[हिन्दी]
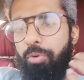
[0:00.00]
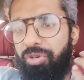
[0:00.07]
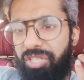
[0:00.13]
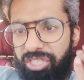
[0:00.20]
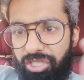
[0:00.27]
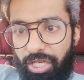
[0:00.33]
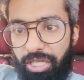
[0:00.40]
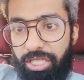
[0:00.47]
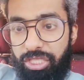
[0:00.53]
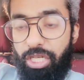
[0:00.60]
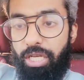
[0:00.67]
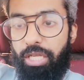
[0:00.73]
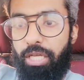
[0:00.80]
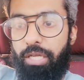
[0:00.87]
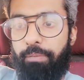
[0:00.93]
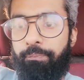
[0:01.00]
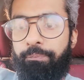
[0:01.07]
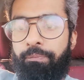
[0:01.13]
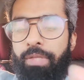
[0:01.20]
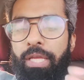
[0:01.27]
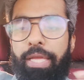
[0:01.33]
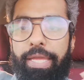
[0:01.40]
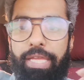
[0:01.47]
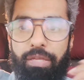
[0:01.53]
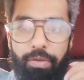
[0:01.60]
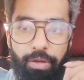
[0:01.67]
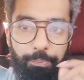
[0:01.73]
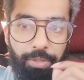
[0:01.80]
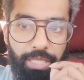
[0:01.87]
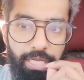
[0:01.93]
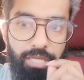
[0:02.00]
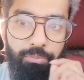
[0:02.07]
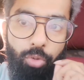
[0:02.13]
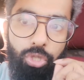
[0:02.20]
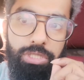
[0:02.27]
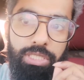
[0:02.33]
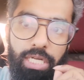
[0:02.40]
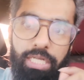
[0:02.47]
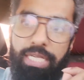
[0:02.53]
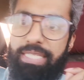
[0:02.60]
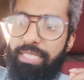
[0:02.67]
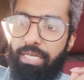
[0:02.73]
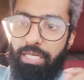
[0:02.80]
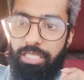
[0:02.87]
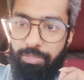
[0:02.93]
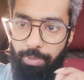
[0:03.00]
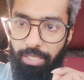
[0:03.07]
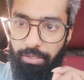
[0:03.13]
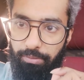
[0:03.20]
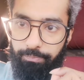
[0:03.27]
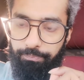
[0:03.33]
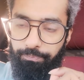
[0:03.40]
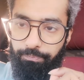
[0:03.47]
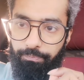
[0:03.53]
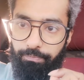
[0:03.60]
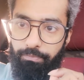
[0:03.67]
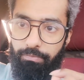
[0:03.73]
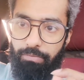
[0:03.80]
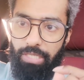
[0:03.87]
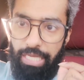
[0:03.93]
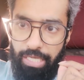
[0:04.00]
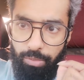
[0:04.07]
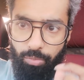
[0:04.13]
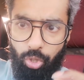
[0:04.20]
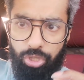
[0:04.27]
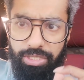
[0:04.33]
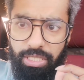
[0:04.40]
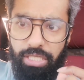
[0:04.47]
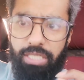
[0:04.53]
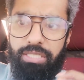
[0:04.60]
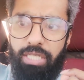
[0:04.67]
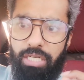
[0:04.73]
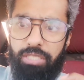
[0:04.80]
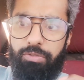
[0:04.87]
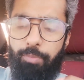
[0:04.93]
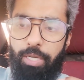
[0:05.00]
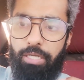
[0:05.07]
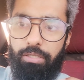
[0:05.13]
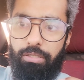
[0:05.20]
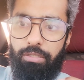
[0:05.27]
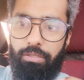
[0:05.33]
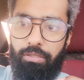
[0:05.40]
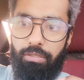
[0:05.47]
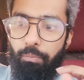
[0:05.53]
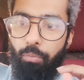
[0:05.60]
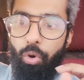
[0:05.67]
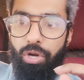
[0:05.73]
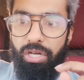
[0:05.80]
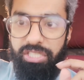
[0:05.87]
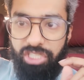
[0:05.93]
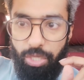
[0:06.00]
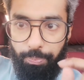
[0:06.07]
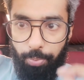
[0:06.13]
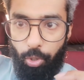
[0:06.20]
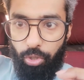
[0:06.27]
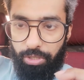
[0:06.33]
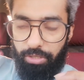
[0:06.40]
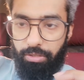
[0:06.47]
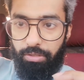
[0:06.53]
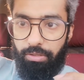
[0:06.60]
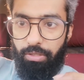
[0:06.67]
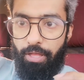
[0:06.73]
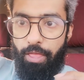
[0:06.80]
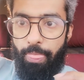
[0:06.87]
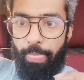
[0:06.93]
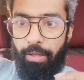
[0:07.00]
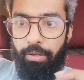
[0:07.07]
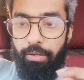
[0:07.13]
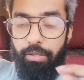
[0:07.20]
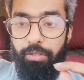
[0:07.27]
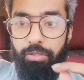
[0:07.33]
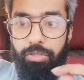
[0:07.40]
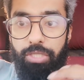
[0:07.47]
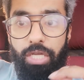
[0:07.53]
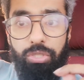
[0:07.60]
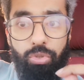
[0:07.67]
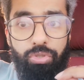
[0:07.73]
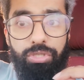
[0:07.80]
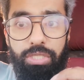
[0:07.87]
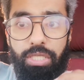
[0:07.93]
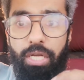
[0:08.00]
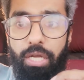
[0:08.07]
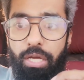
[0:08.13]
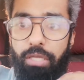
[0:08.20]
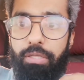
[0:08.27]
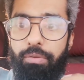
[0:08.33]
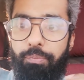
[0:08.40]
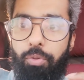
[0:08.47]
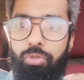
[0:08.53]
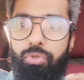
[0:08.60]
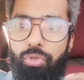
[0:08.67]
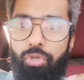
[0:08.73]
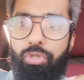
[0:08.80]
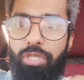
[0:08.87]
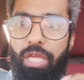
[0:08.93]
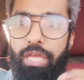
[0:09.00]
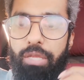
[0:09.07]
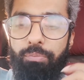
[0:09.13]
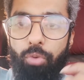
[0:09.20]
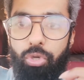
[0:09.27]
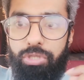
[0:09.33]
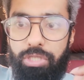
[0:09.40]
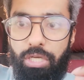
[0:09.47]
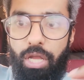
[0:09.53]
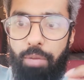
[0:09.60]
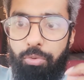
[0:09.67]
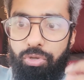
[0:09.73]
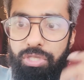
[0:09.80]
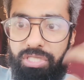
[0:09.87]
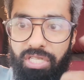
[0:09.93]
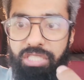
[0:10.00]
आपको डिस्करेज करेंगे पता है इमोशनल डिस्करेजमेंट इमोशनल डिस्करेजमेंट मॉरल सपोर्ट ये जो सी है ना ये बहुत ज़रूरी होती है इमोशनल आपको